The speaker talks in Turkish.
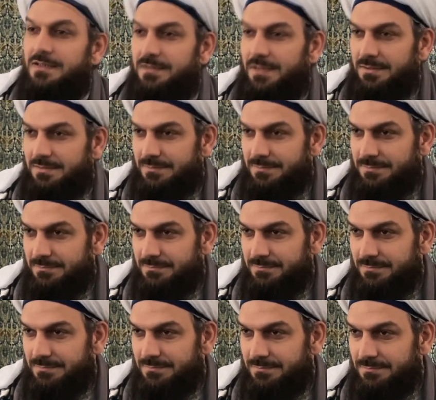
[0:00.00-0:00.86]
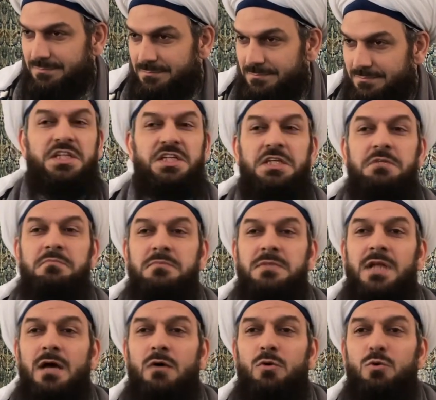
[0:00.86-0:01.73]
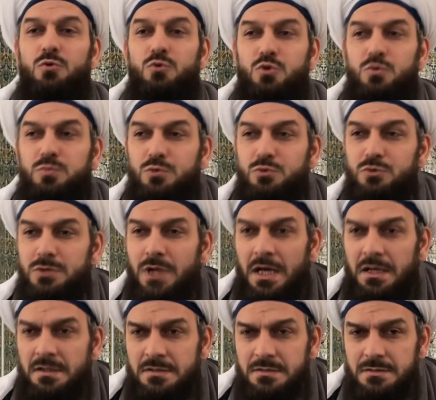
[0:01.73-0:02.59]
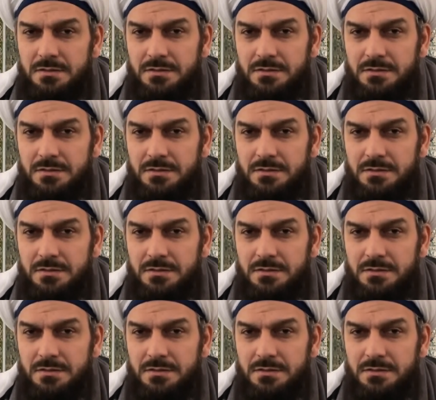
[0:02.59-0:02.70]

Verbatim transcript: eder. Kimde olur bunlar?